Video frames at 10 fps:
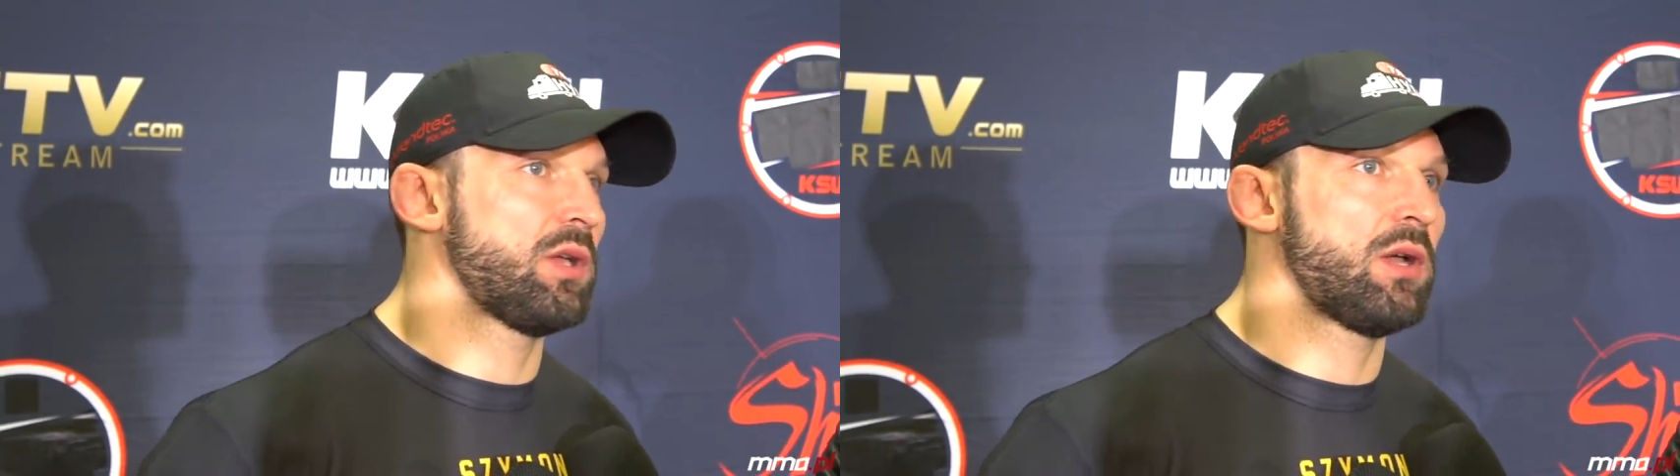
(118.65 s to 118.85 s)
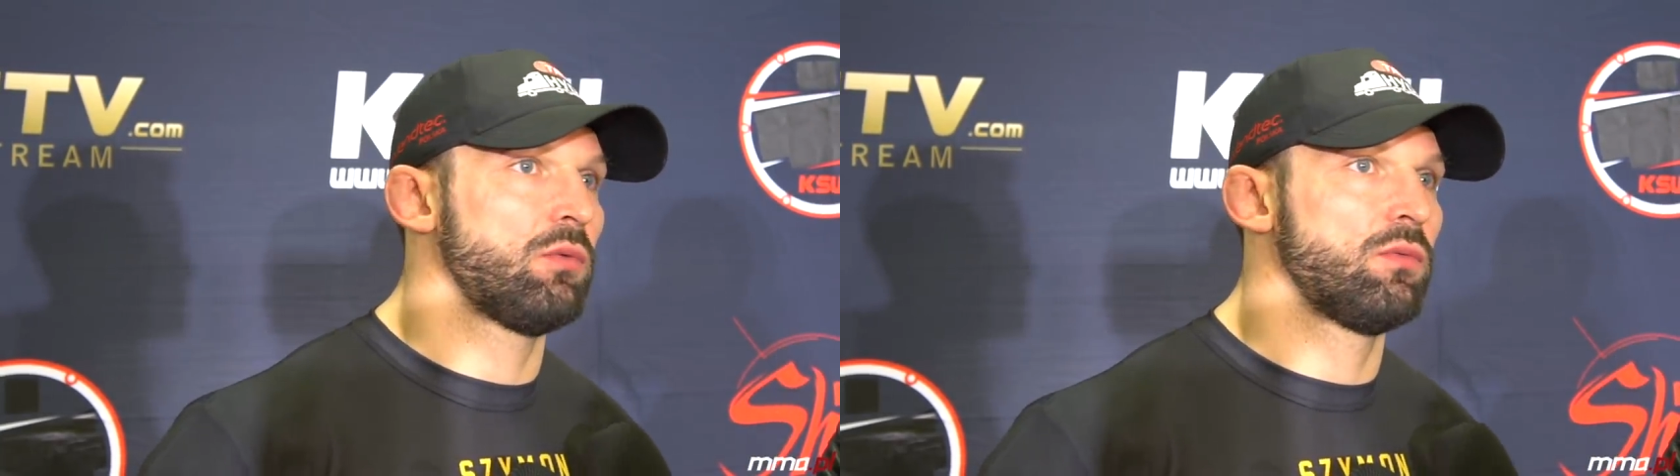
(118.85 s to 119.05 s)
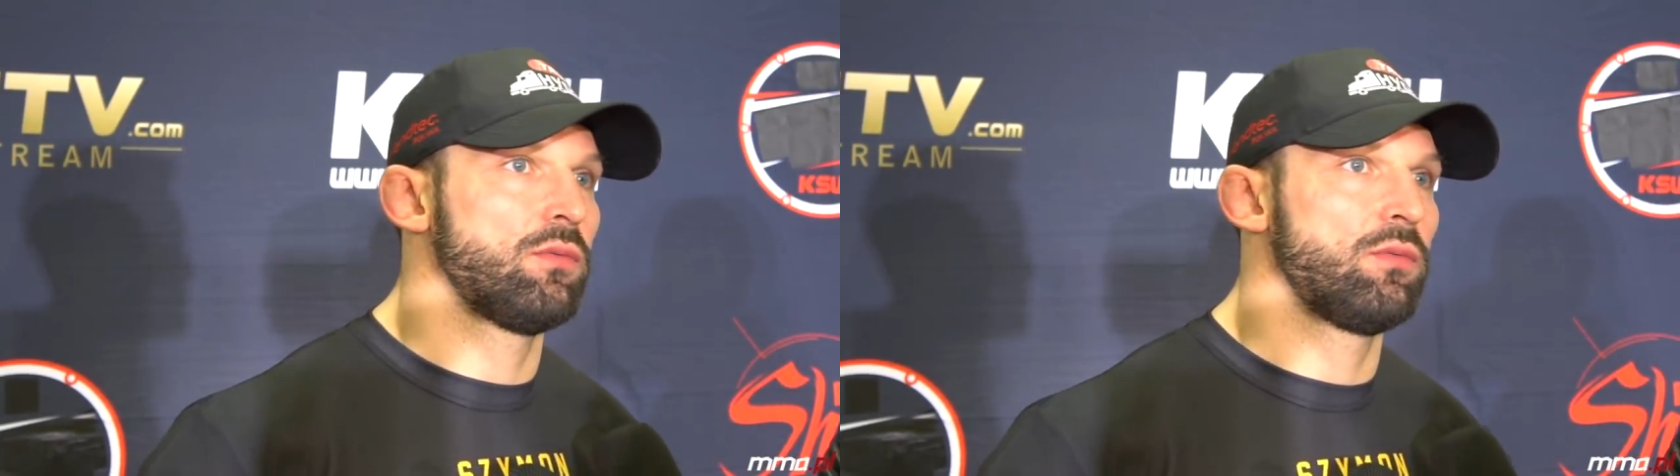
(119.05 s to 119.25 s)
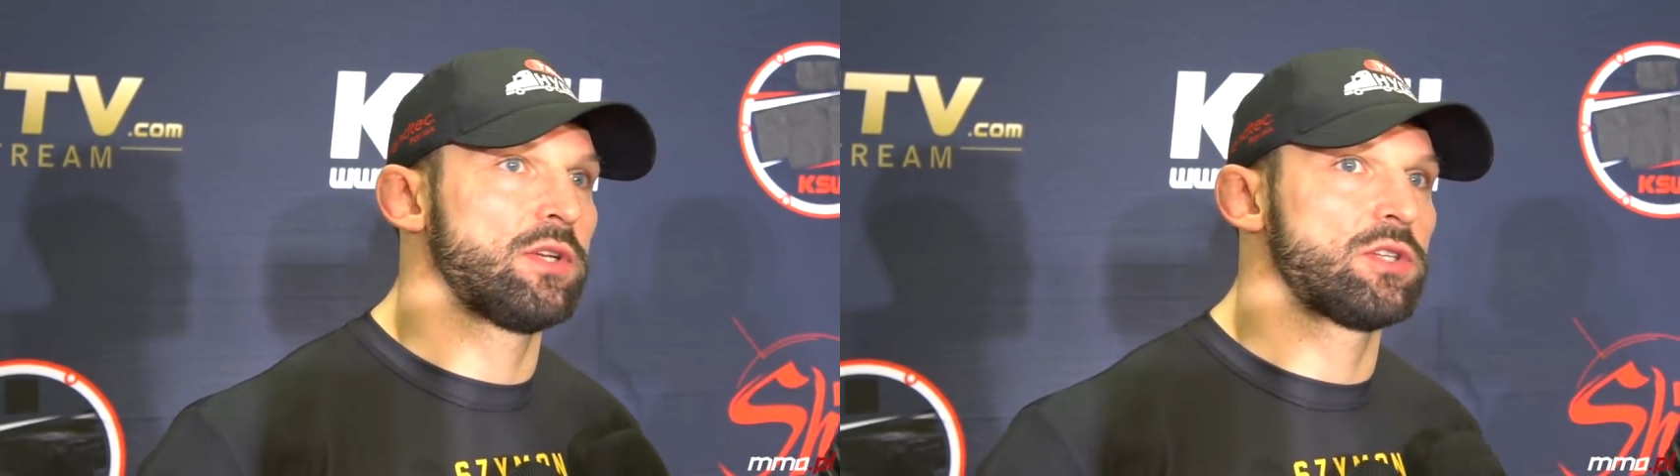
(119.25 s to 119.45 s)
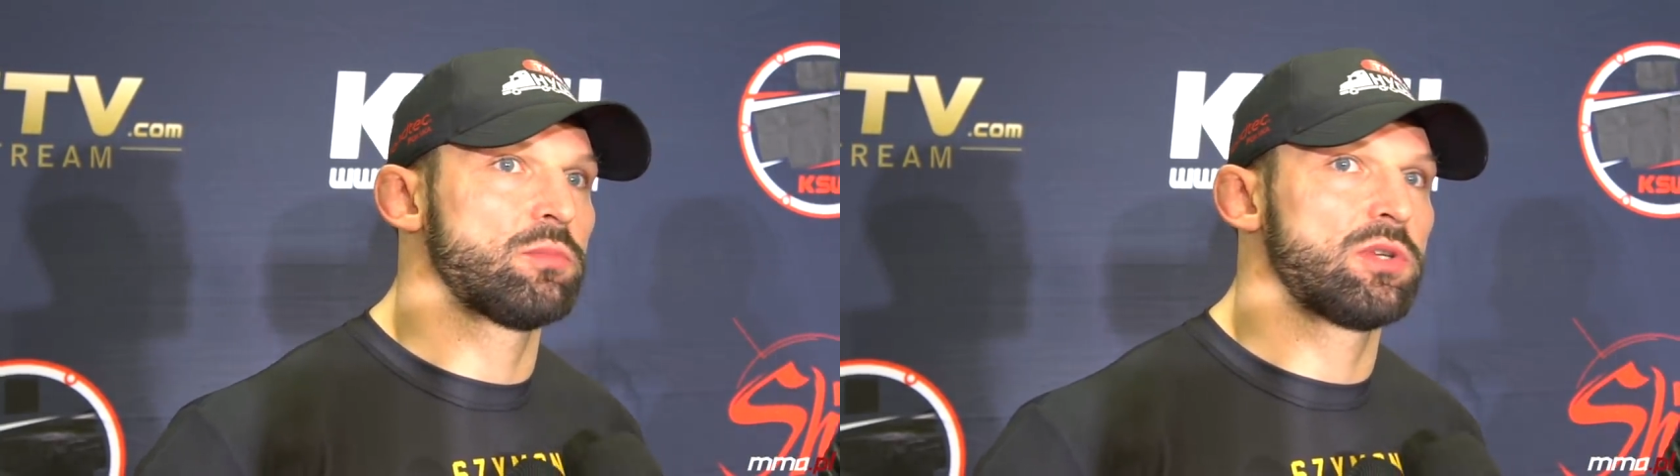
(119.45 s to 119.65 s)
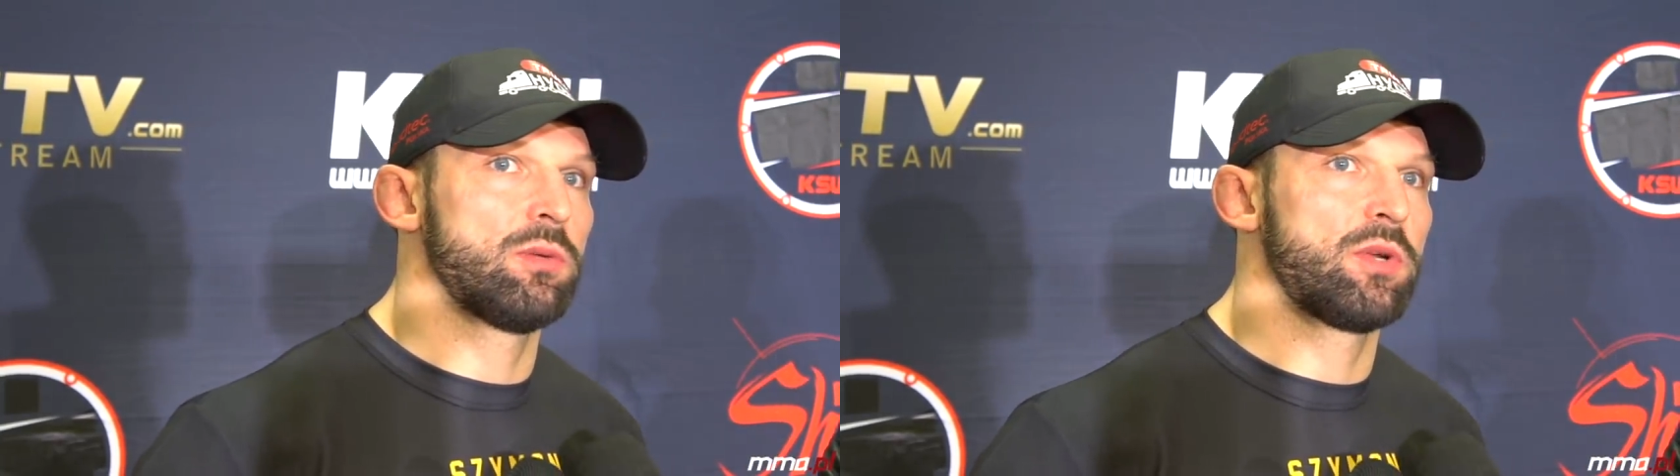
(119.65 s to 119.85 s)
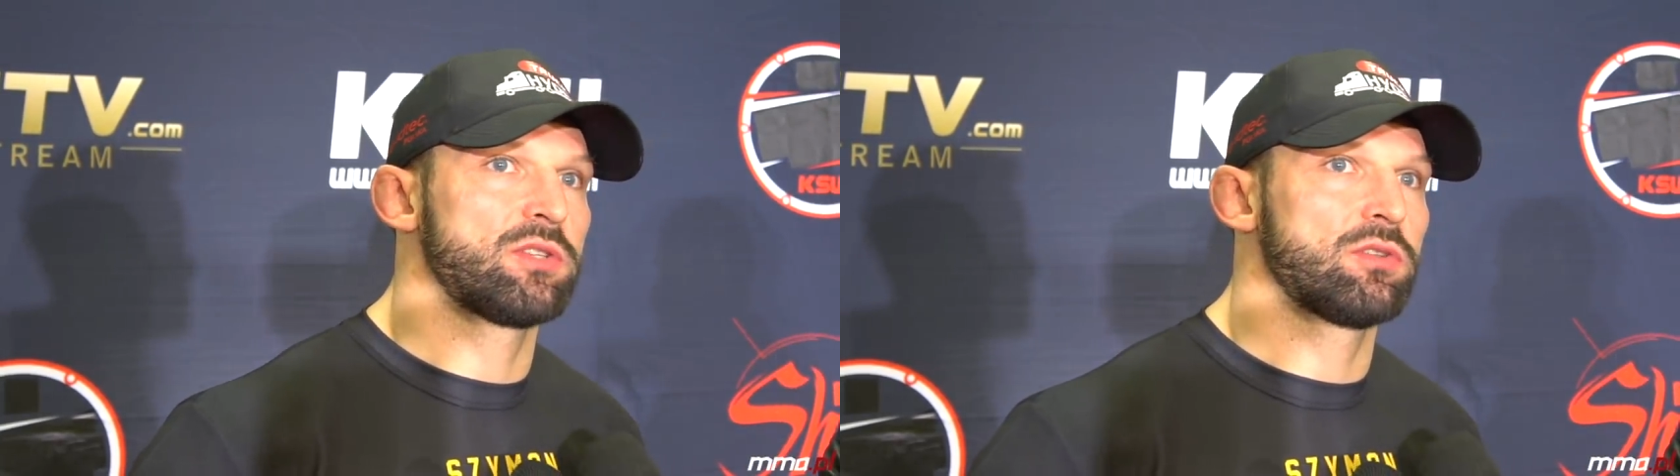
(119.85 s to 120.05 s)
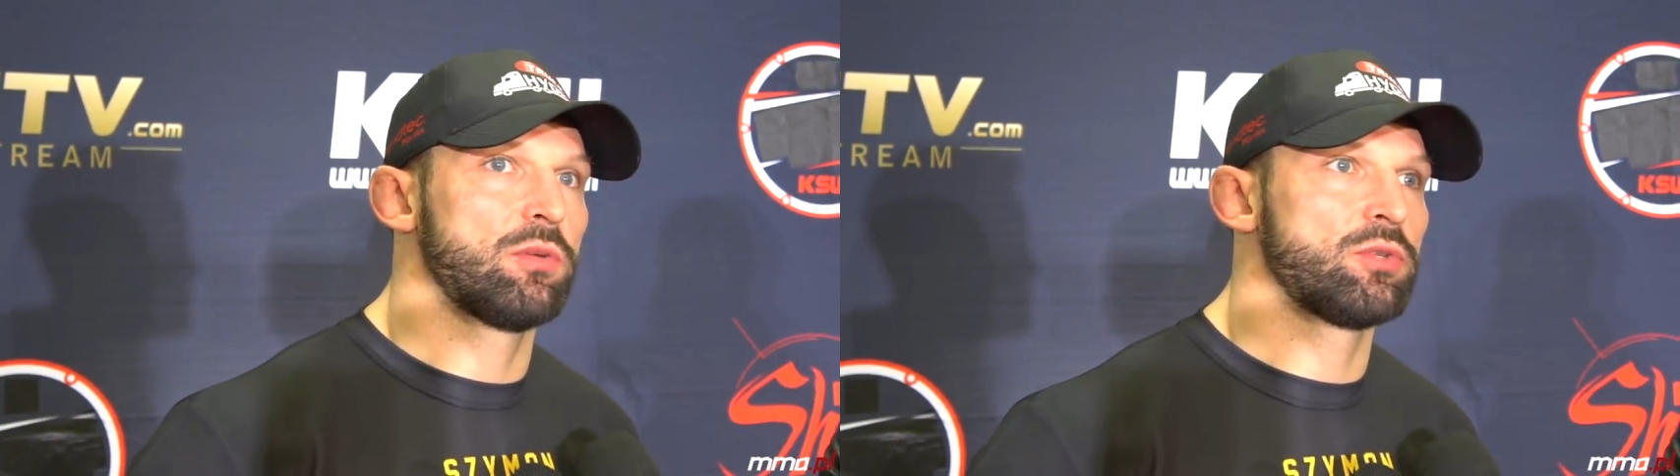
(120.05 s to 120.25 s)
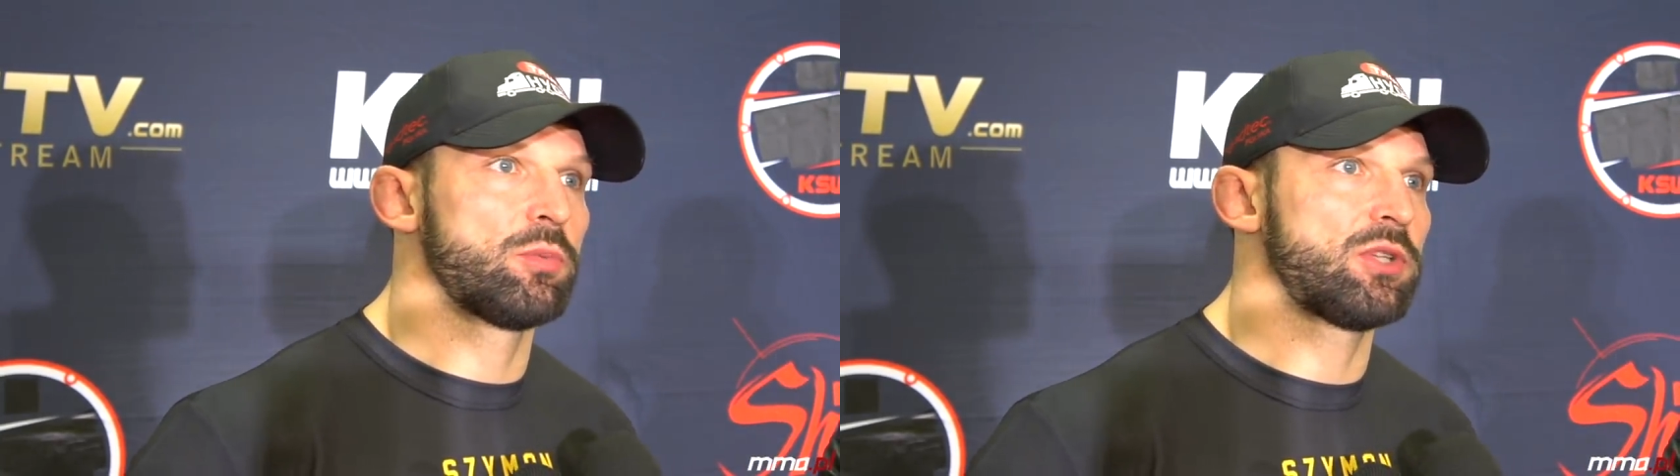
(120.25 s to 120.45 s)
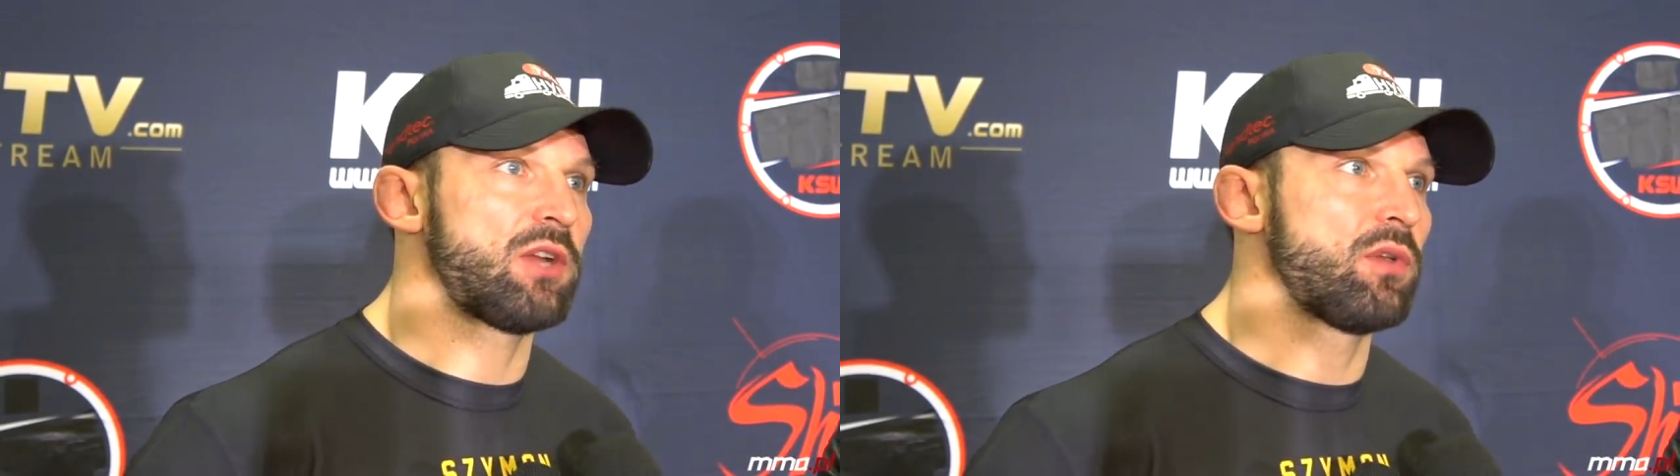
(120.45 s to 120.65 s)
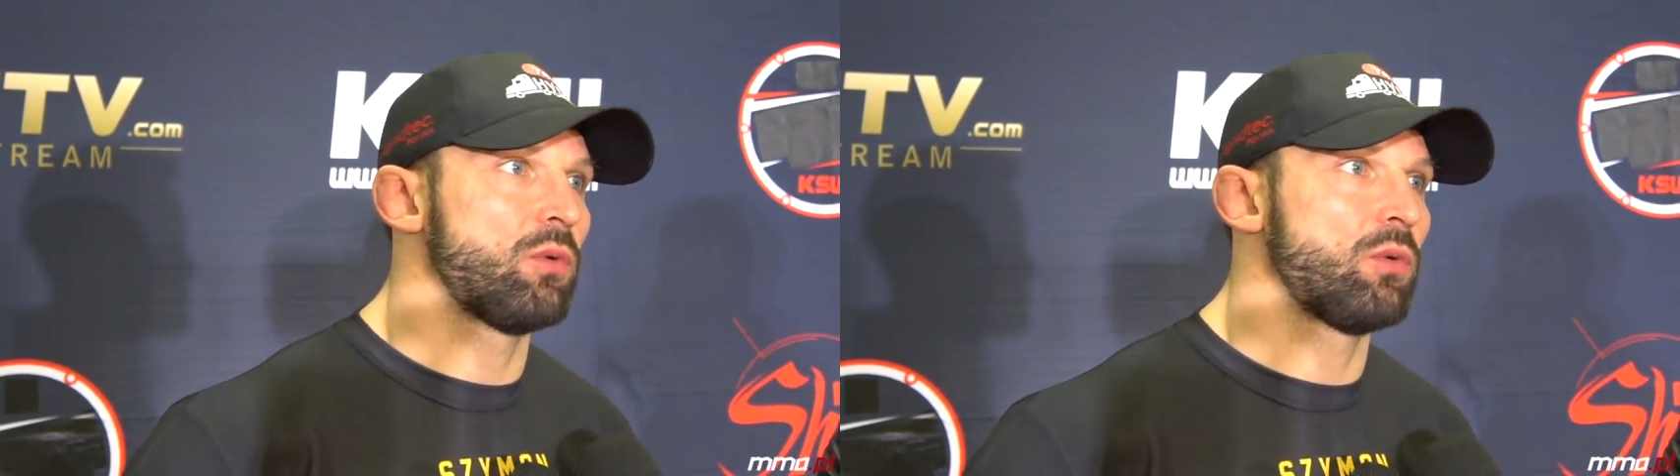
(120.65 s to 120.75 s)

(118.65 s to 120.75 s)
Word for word: Ja uważam, że bardzo dobrze potrafię